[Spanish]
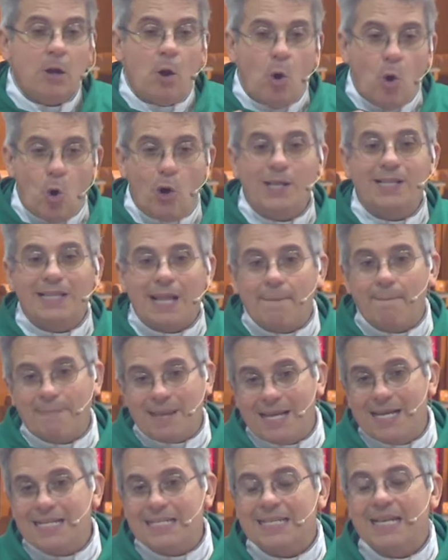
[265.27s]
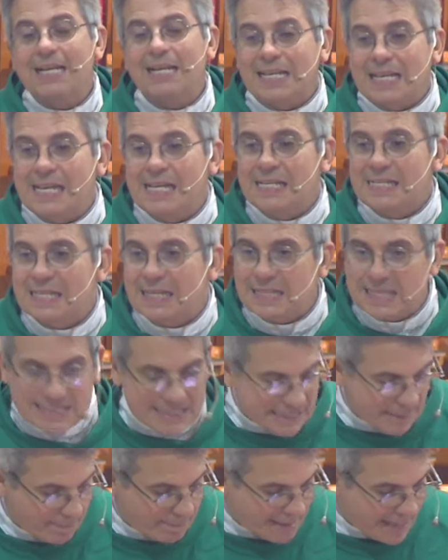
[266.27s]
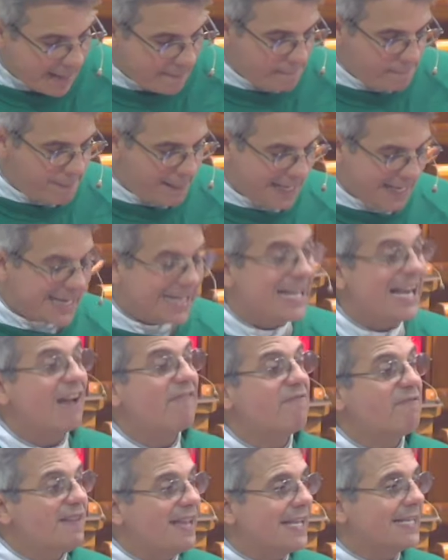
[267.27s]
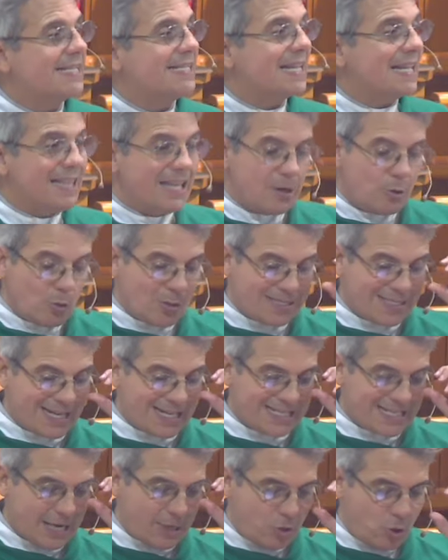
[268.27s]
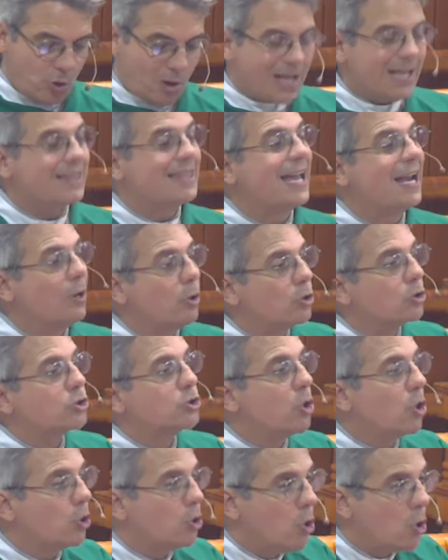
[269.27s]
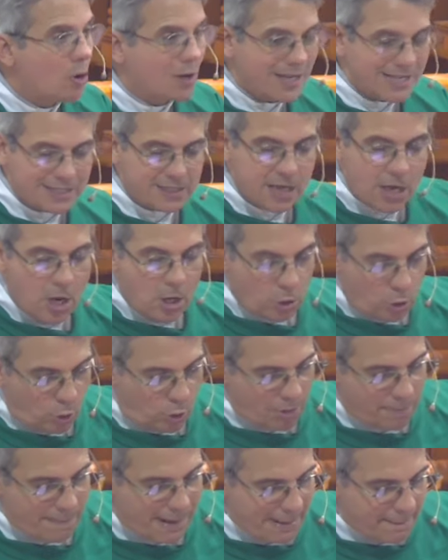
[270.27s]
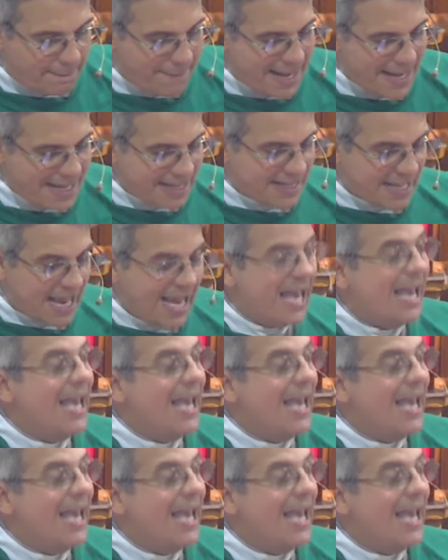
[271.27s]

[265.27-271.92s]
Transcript: Hoy también es el 15 de septiembre, que es la fiesta de Nuestra Señora de los Dolores normalmente.